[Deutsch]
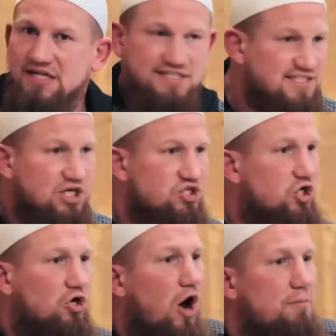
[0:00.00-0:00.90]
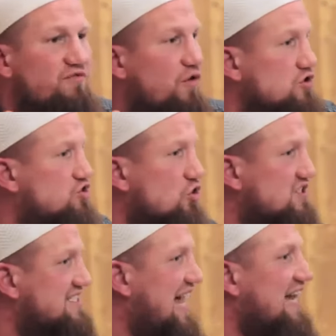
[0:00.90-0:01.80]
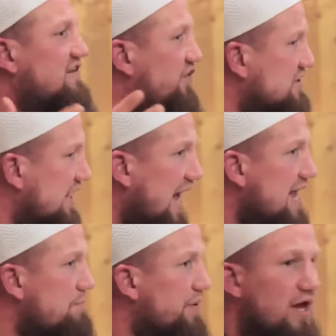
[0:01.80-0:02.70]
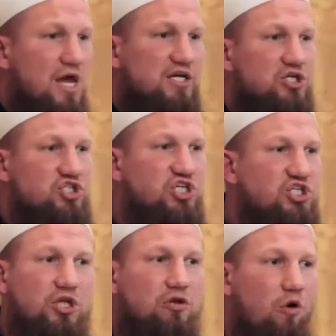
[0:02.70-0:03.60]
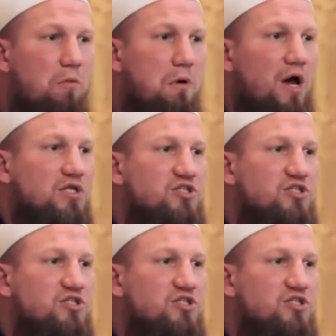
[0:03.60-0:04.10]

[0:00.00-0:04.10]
Das ist nicht gekommen worden zur Zeitvertreib, Geschichten, um